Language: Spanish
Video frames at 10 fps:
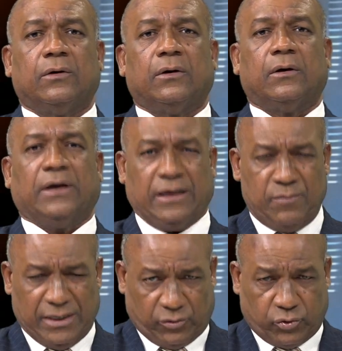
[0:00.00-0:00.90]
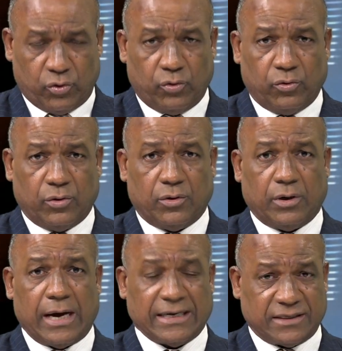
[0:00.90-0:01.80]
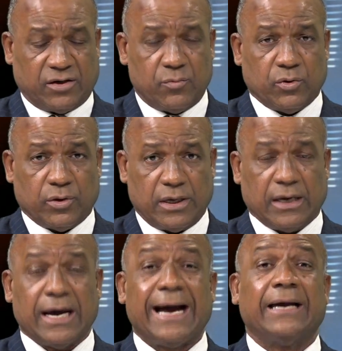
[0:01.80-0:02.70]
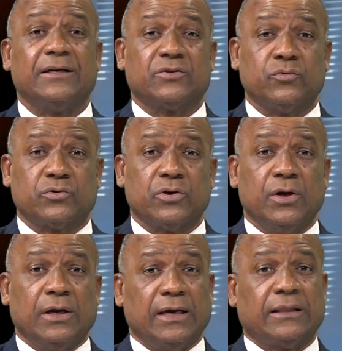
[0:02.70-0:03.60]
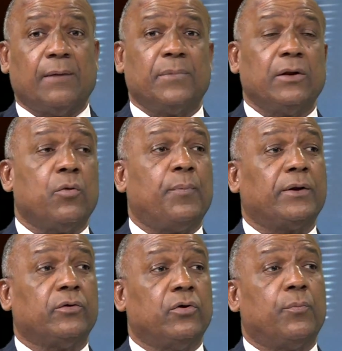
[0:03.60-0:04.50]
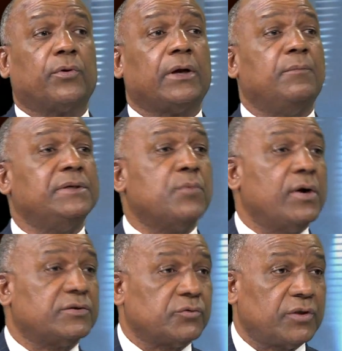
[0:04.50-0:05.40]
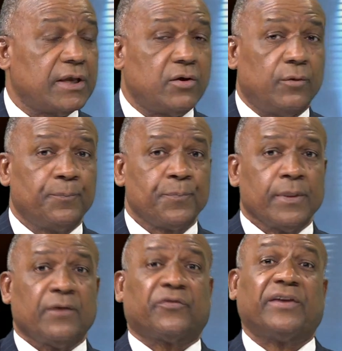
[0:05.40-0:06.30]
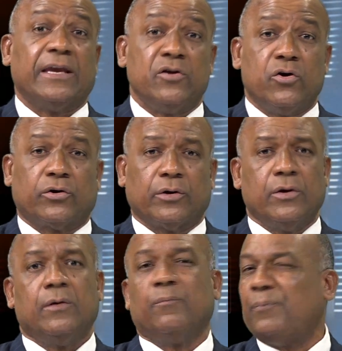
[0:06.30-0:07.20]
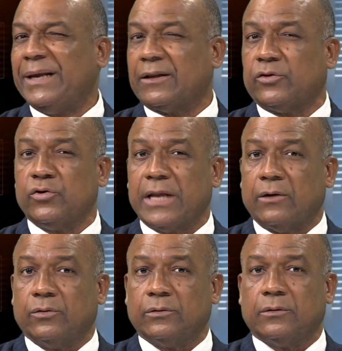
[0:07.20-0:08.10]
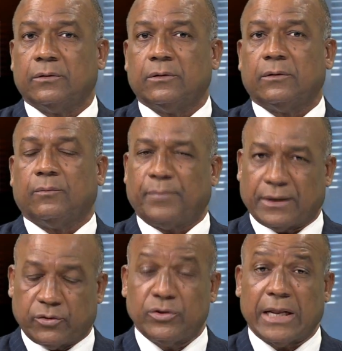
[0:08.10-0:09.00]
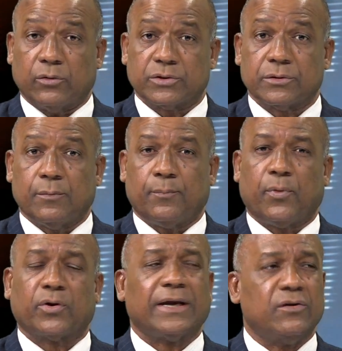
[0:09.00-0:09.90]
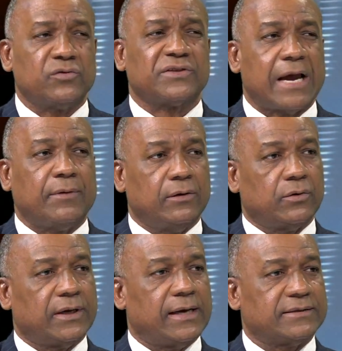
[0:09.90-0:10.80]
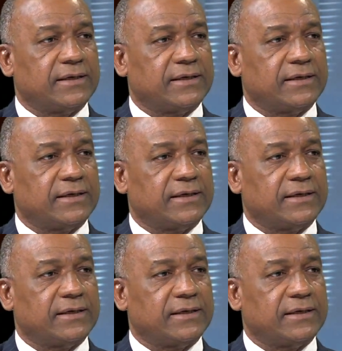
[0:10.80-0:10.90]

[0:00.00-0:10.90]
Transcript: imitó, así como lo dije, a Jesús y también los perdonó, porque el mismo Jesús dijo, Señor, perdónalo, perdónalos, porque no saben lo que hacen.